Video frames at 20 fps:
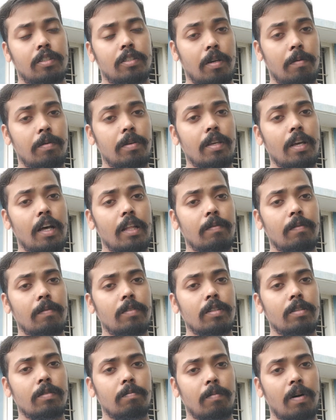सभी
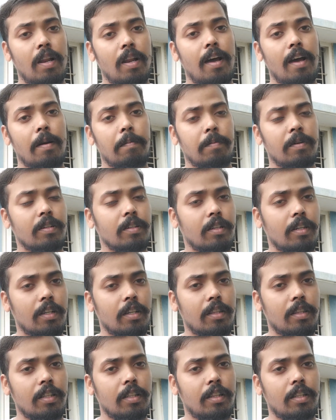आदमी माला अर्पण
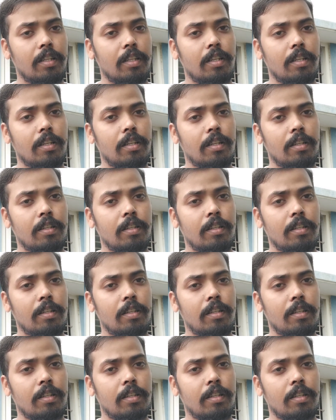करते थे